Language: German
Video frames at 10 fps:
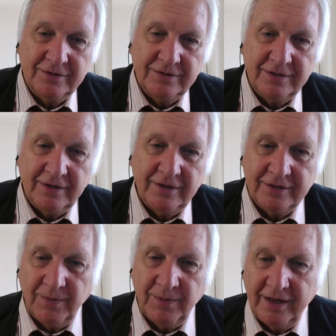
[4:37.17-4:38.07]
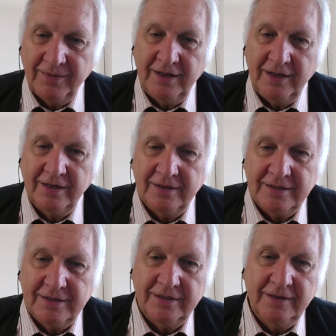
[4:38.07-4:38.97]
Also äh, zum einen mal hat
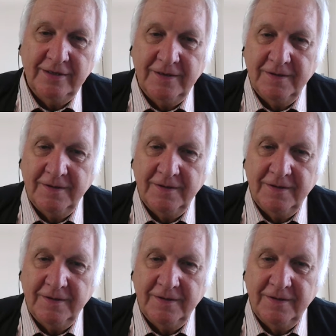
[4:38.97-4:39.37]
sich,